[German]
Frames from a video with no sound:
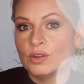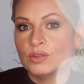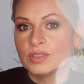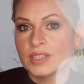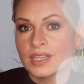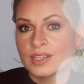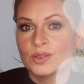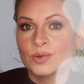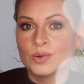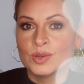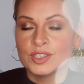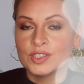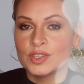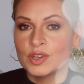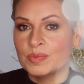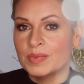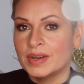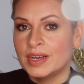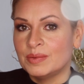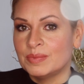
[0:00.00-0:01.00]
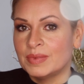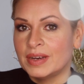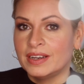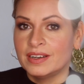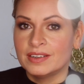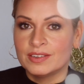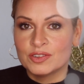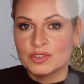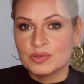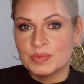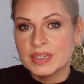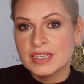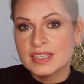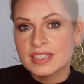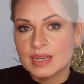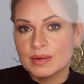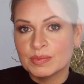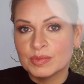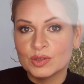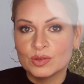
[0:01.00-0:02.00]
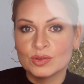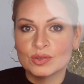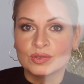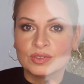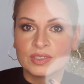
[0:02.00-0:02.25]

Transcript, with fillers: und dann gucke ich nochmal in meine Schminksammlung